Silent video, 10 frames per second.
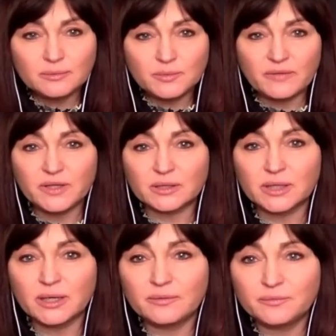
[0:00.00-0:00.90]

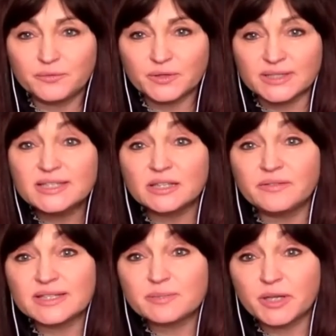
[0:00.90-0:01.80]
наверное, в конце
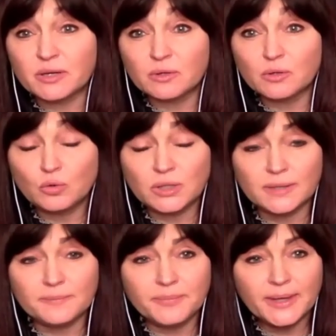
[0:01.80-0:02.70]
2021 года